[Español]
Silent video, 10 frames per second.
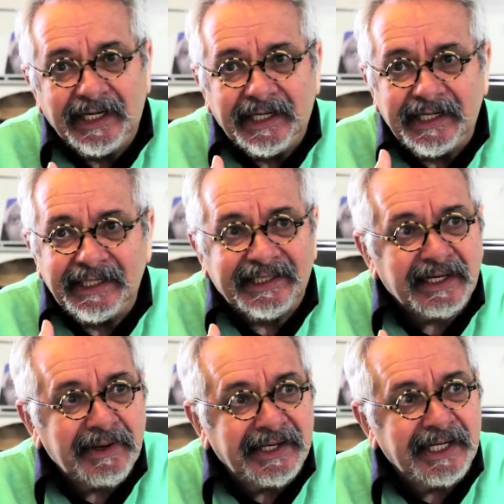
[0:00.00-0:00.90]
eh,
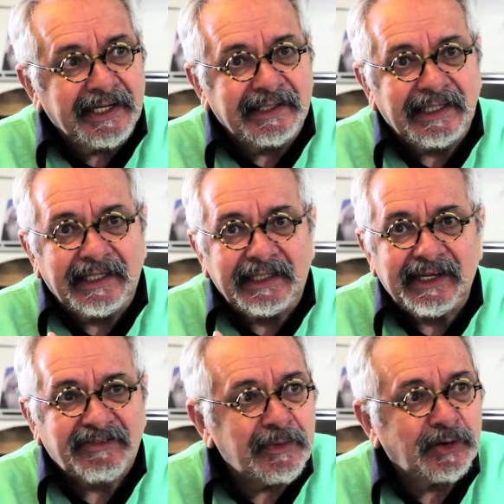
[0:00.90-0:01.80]
intervenir eh,
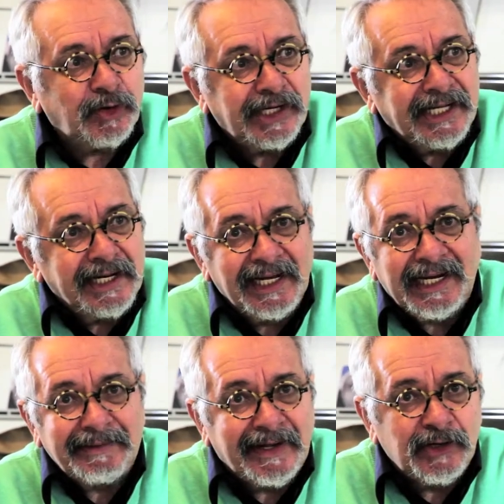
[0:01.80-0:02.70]
de, forma autoritaria en
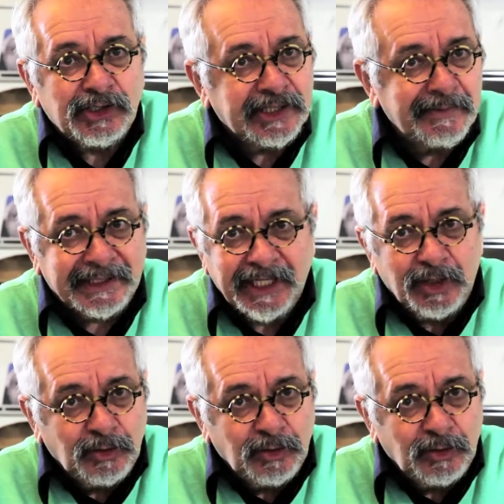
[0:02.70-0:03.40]
la vida de los demás.